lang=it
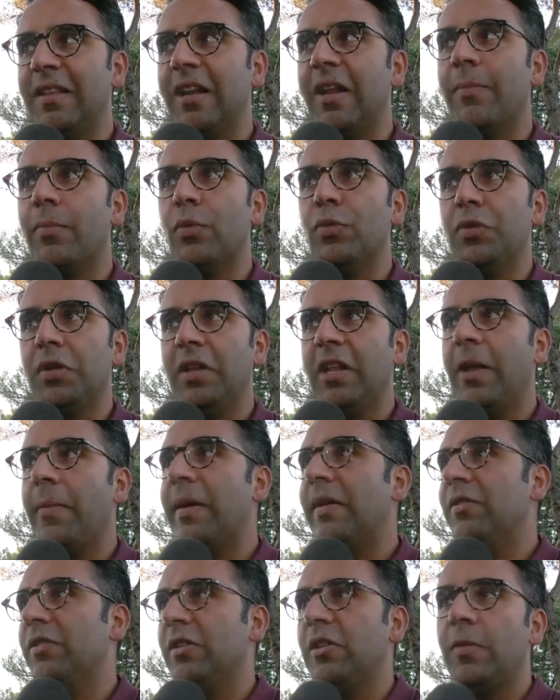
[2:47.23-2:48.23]
delle punte di
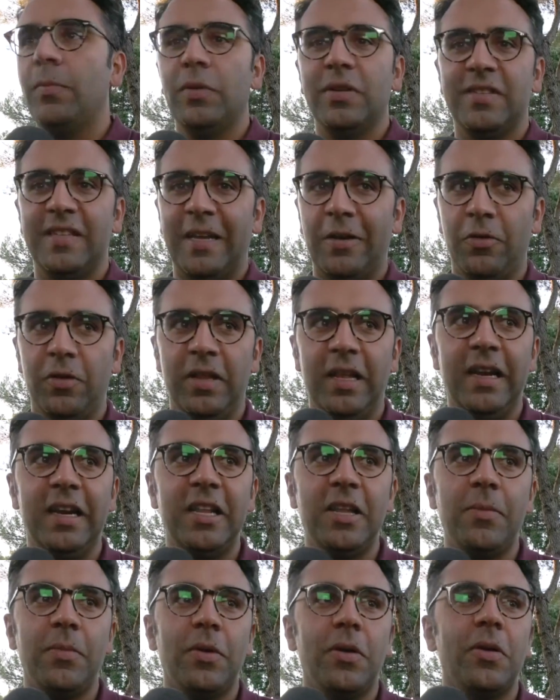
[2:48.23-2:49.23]
diamante tipo il Salone del
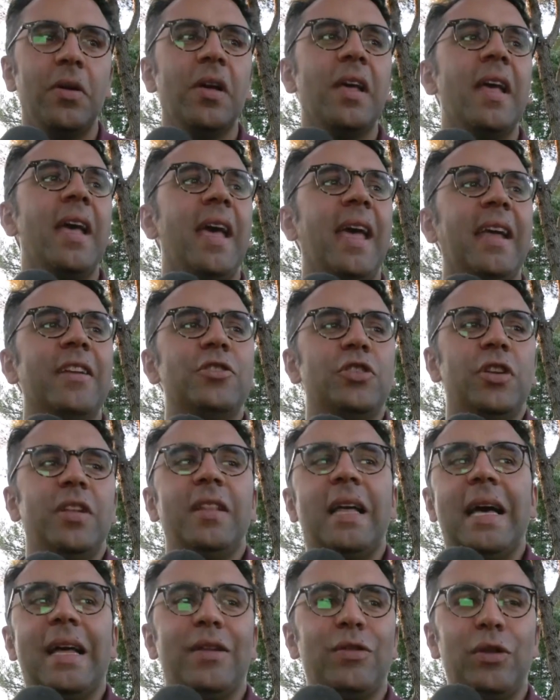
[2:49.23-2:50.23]
Libro e Giri
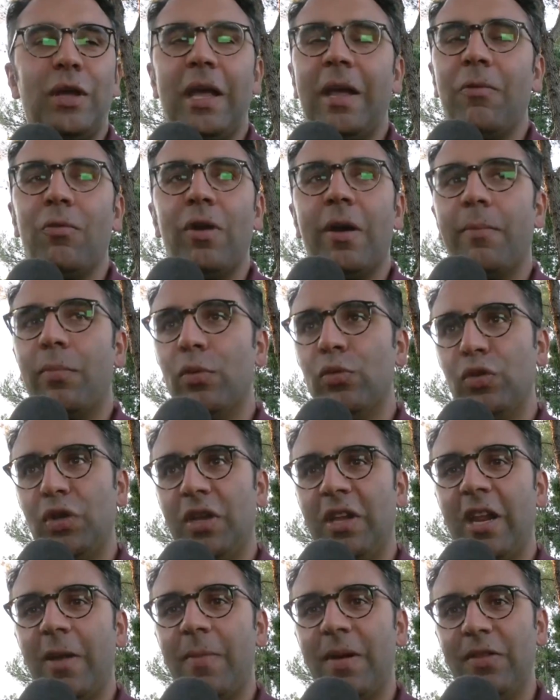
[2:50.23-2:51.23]
d'Arte è una punta
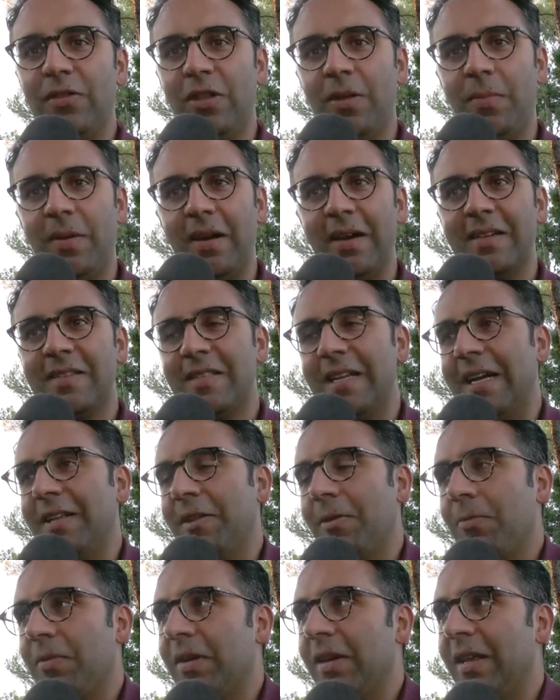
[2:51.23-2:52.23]
di diamante per
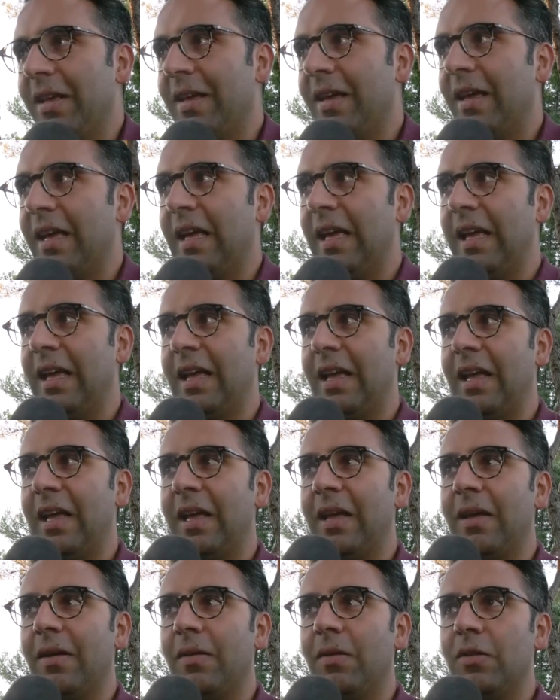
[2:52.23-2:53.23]
l'estate, quindi è,
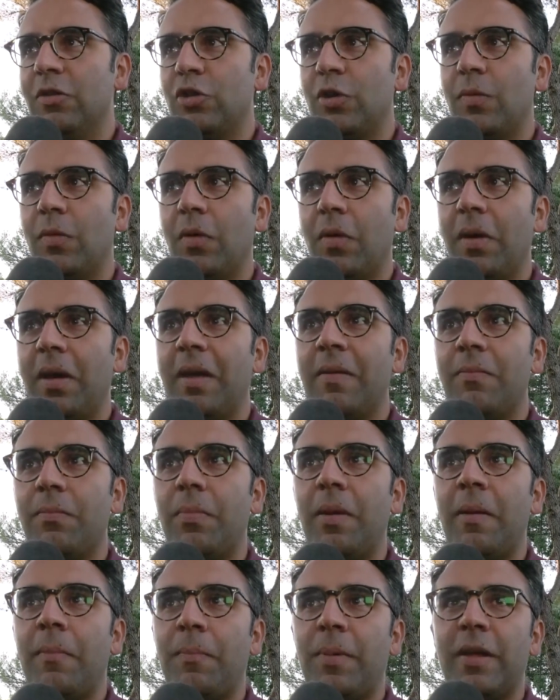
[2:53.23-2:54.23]
è, diciamo, è,
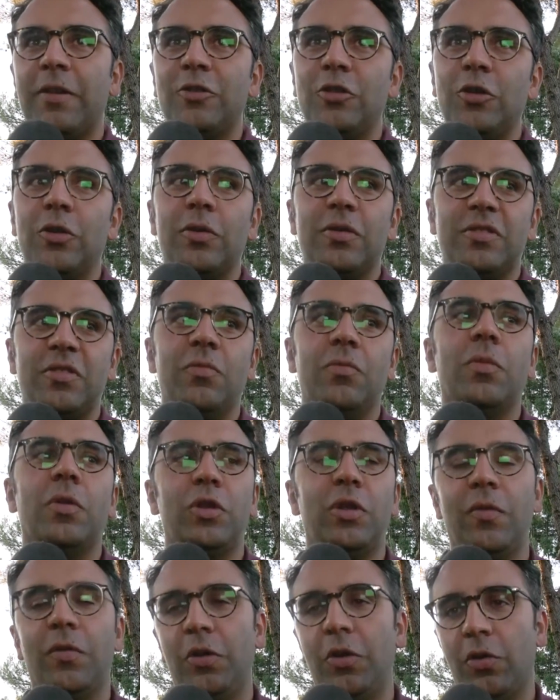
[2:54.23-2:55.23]
è per Ginosa un
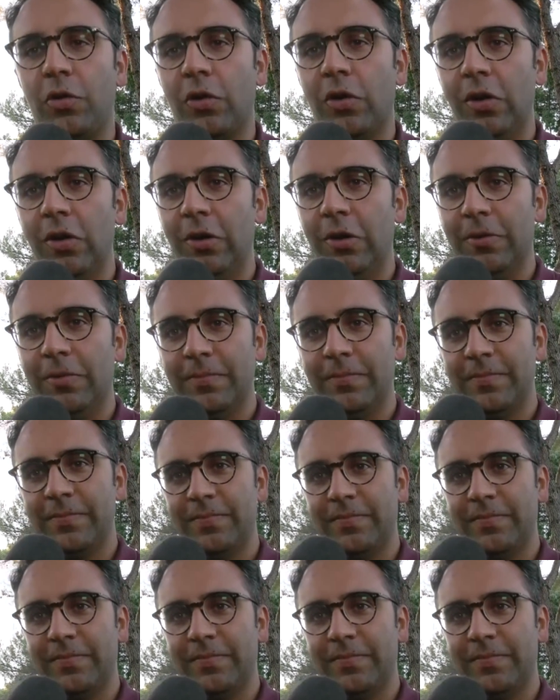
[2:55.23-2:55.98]
motivo di orgoglio.